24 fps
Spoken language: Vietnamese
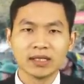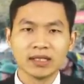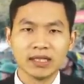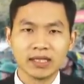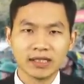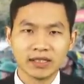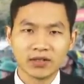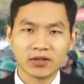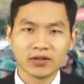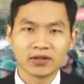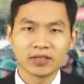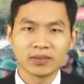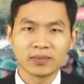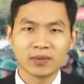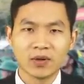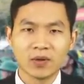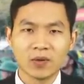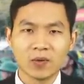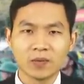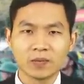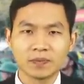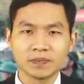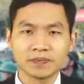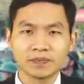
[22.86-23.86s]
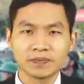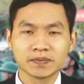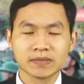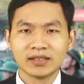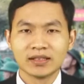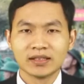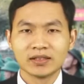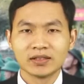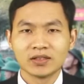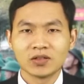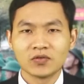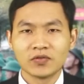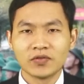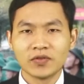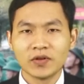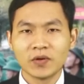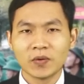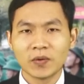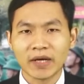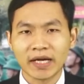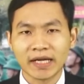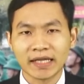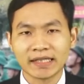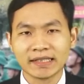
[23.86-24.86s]
lệnh gọi nhập ngũ. Trong
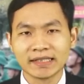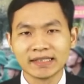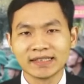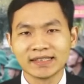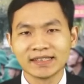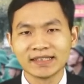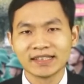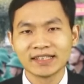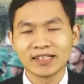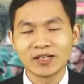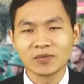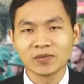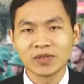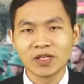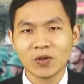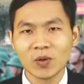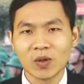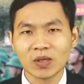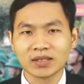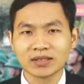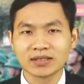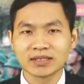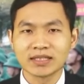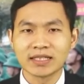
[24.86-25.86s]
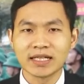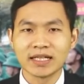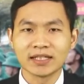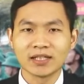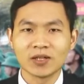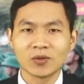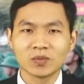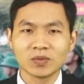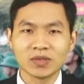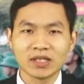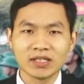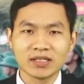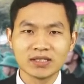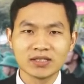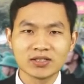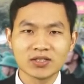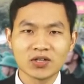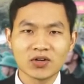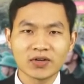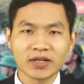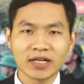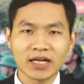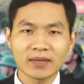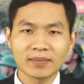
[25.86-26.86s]
video này, công ty luật sẽ thông tin
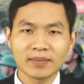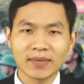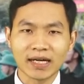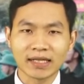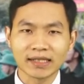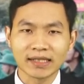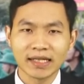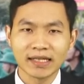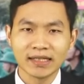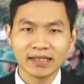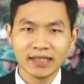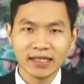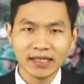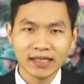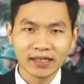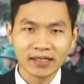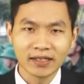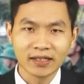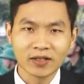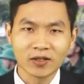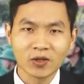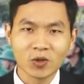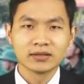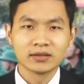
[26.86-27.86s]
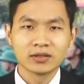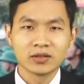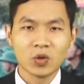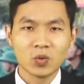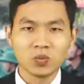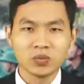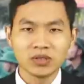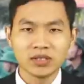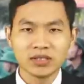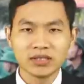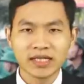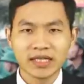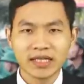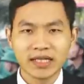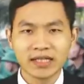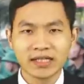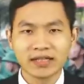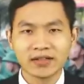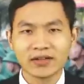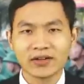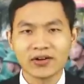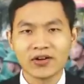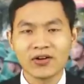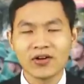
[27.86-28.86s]
cho các bạn thanh niên cũng như gia
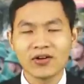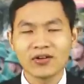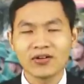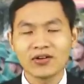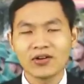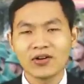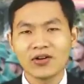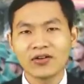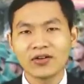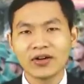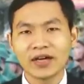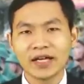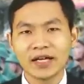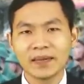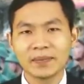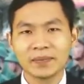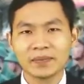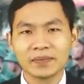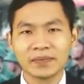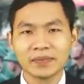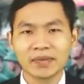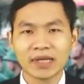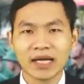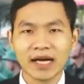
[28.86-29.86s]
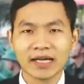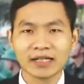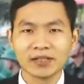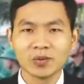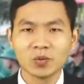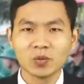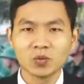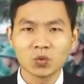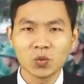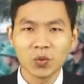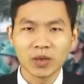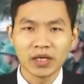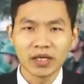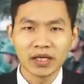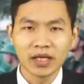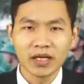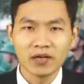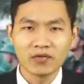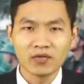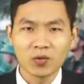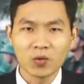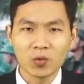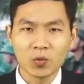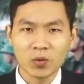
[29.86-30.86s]
đình có con em đã trúng tuyển
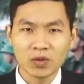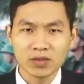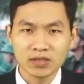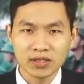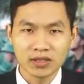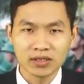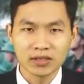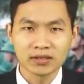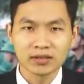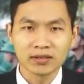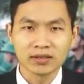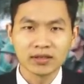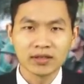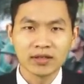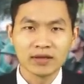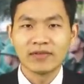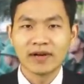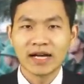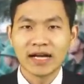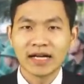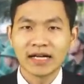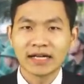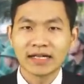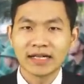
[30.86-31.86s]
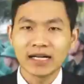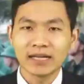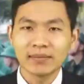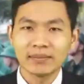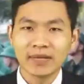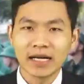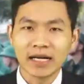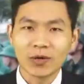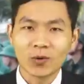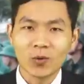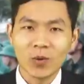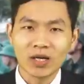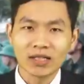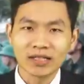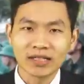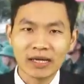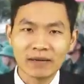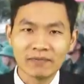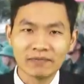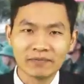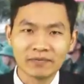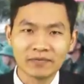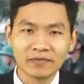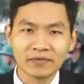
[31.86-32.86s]
nghĩa vụ quân sự và các bạn quan
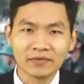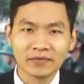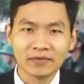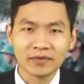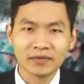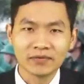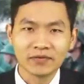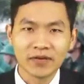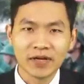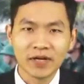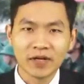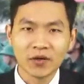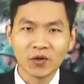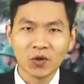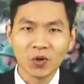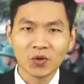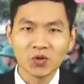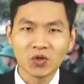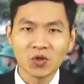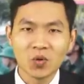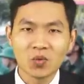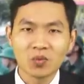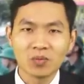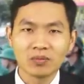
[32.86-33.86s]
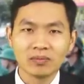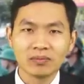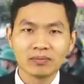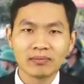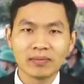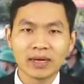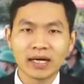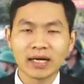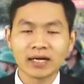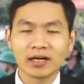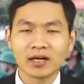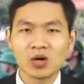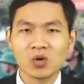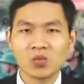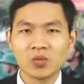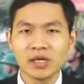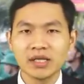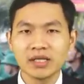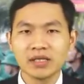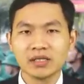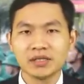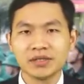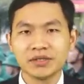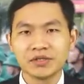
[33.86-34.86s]
tâm về nội dung mà không
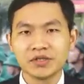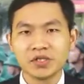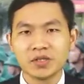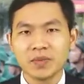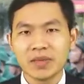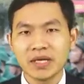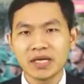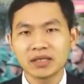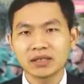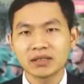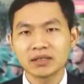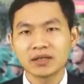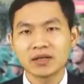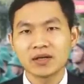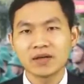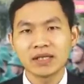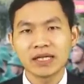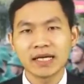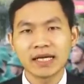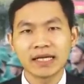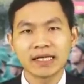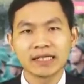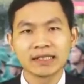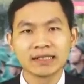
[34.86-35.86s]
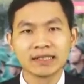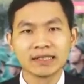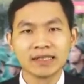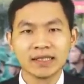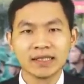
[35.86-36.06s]
ít người chưa biết đó là